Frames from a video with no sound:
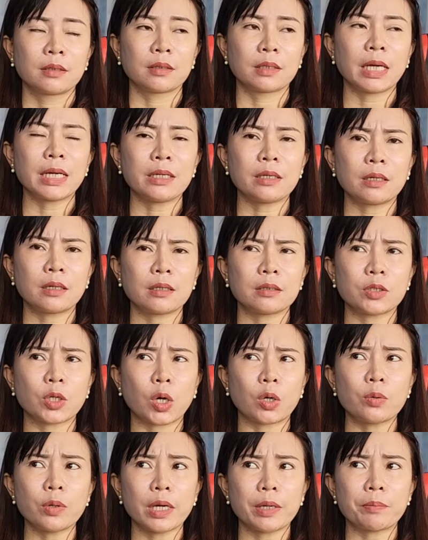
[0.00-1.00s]
cái à,
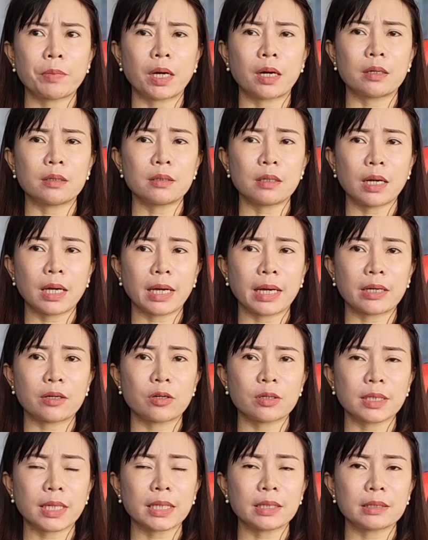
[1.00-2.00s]
chỗ em ở là
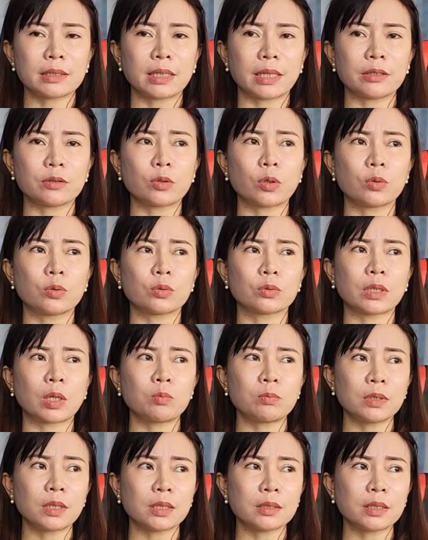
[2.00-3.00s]
nó cách trại tù
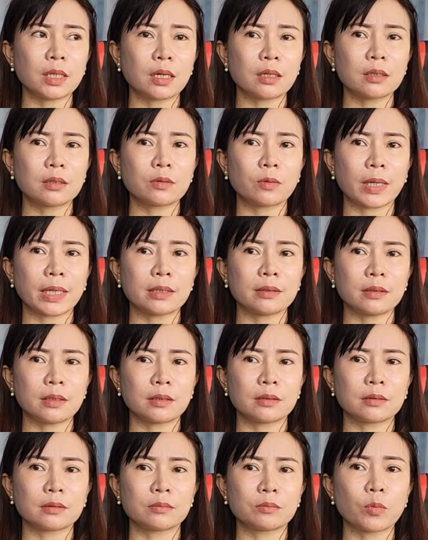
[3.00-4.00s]
Tống Lê Chân khoảng
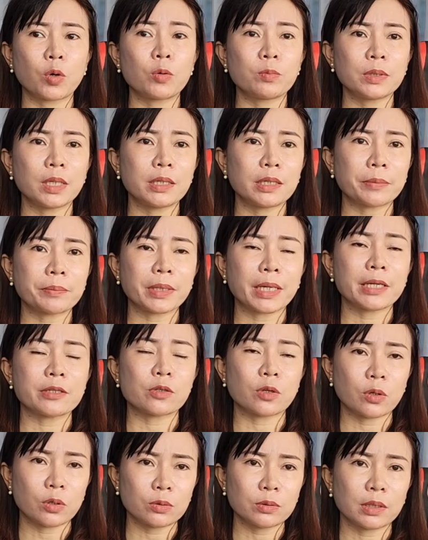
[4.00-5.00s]
chừng 4 đến 5 cây
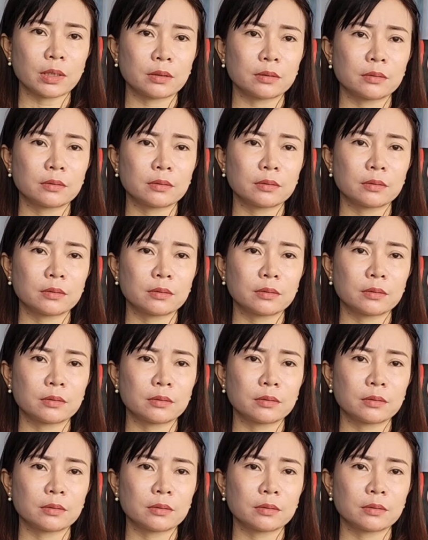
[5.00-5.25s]
số anh.